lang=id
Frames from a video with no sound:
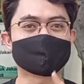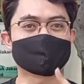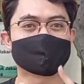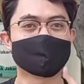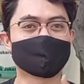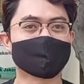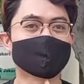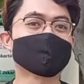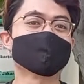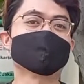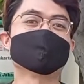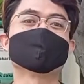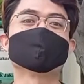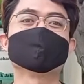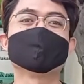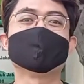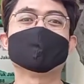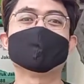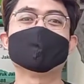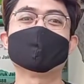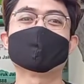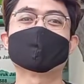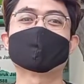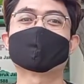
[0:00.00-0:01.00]
silahkan tonton
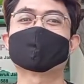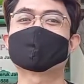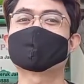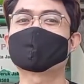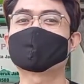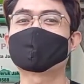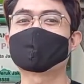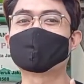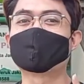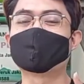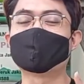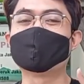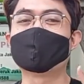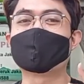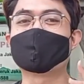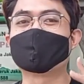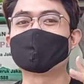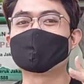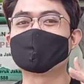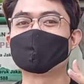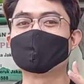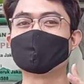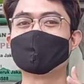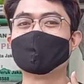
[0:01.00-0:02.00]
video ini karena Koko
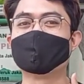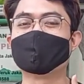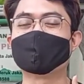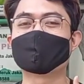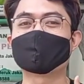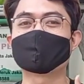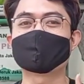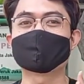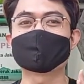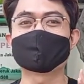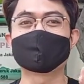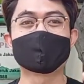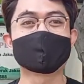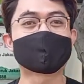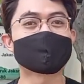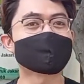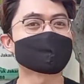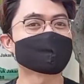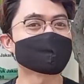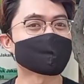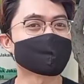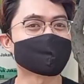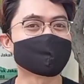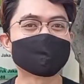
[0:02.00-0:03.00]
bakal cobain dan
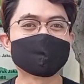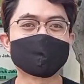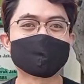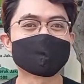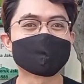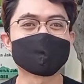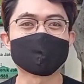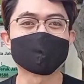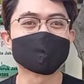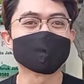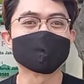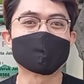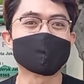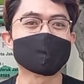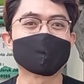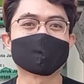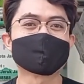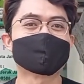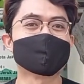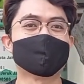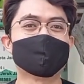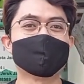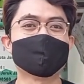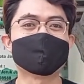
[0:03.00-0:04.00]
rasanya gimana Koko juga
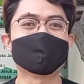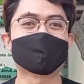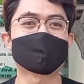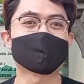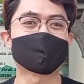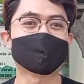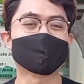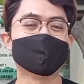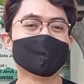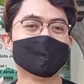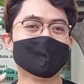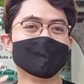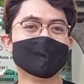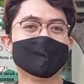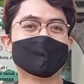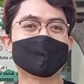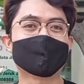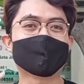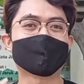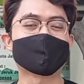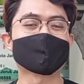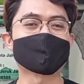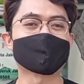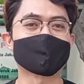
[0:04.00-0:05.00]
nggak tahu apakah
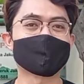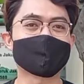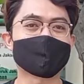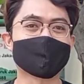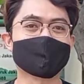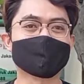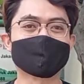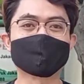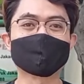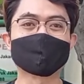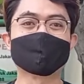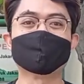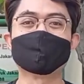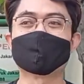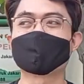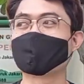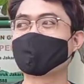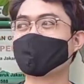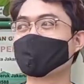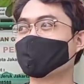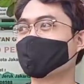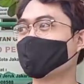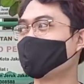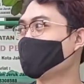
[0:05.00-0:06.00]
enak atau
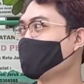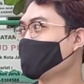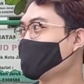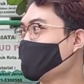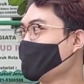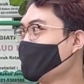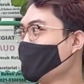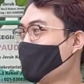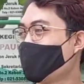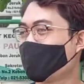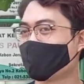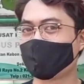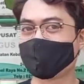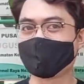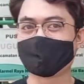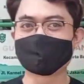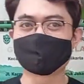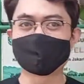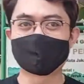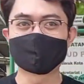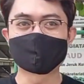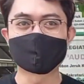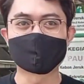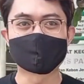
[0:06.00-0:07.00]
gimana nih. Jadi ada di
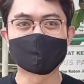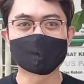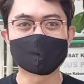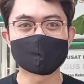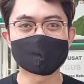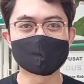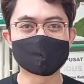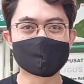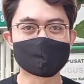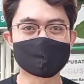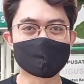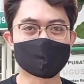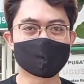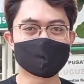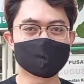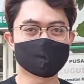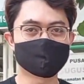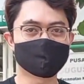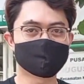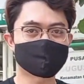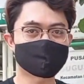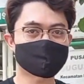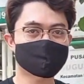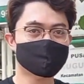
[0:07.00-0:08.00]
sebelah sana teman-teman.
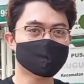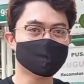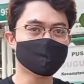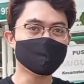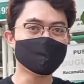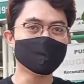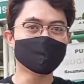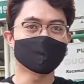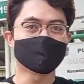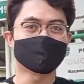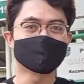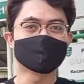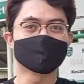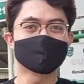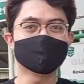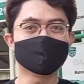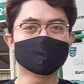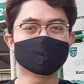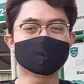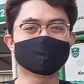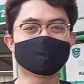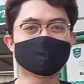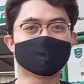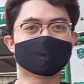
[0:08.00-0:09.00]
Itu
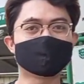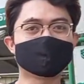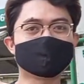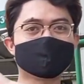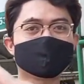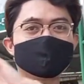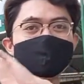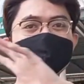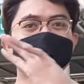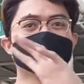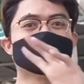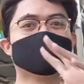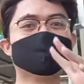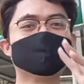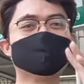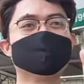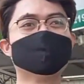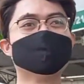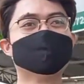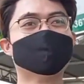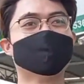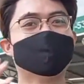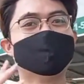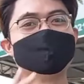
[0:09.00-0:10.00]
dan ini udah
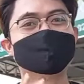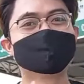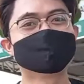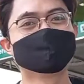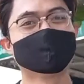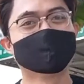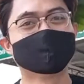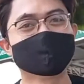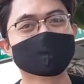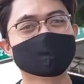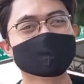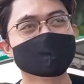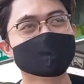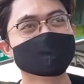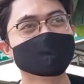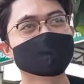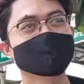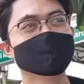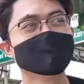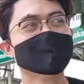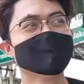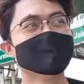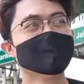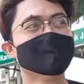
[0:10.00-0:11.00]
udah mau habis banget. Jadi
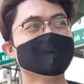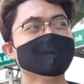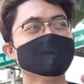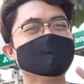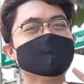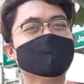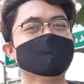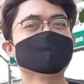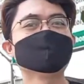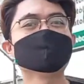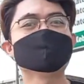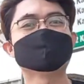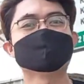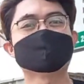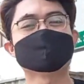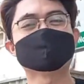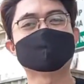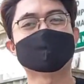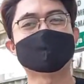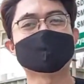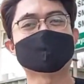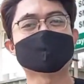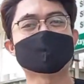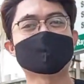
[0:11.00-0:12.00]
dia itu cepet
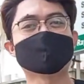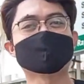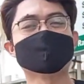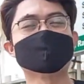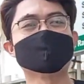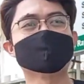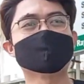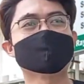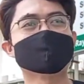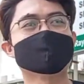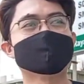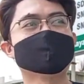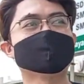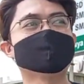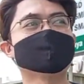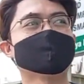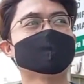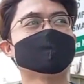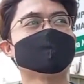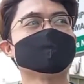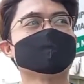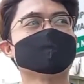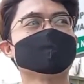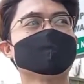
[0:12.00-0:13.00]
banget lakunya nggak
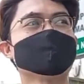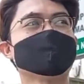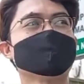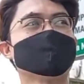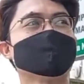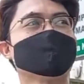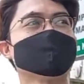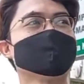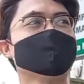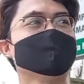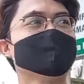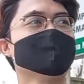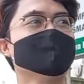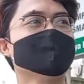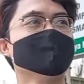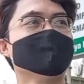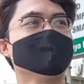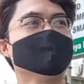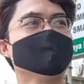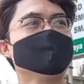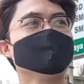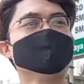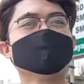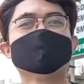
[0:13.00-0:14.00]
sampai
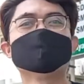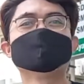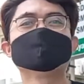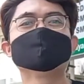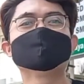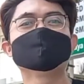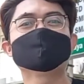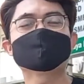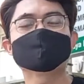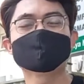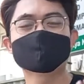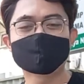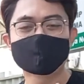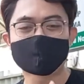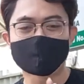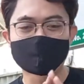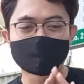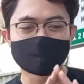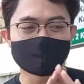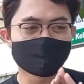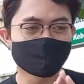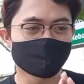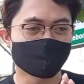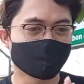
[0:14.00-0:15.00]
dua jam itu udah
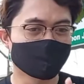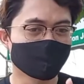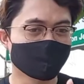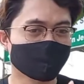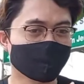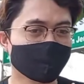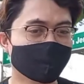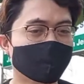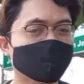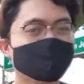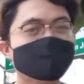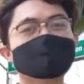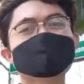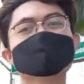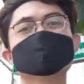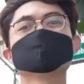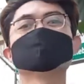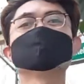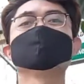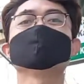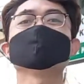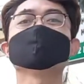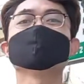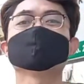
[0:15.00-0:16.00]
udah hampir mau
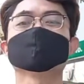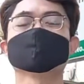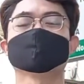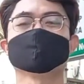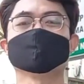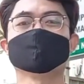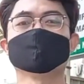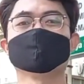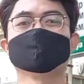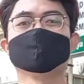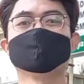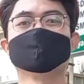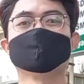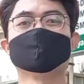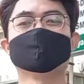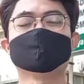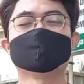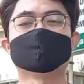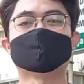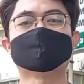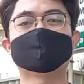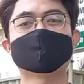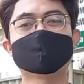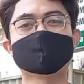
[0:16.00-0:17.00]
sold out gitu
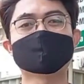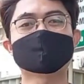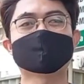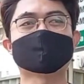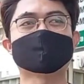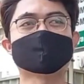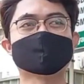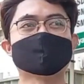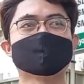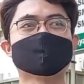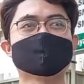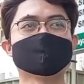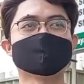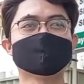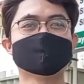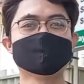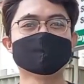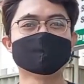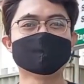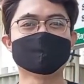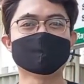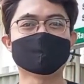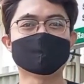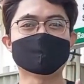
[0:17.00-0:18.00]
tapi ini karena
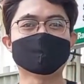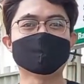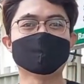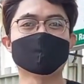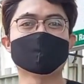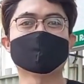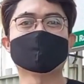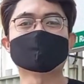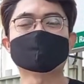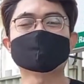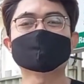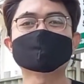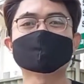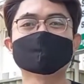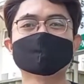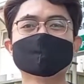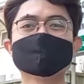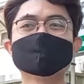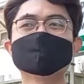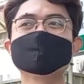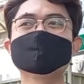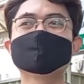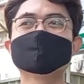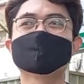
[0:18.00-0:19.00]
pokoknya mau datang
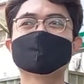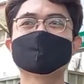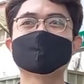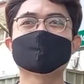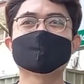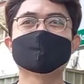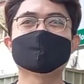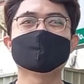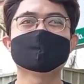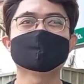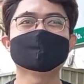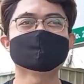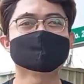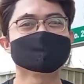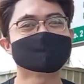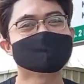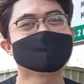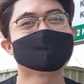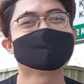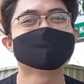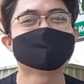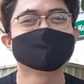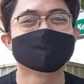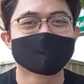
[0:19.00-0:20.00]
jadi dia
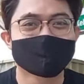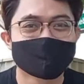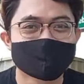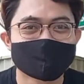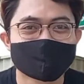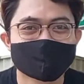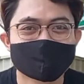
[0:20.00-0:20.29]
sisain dikit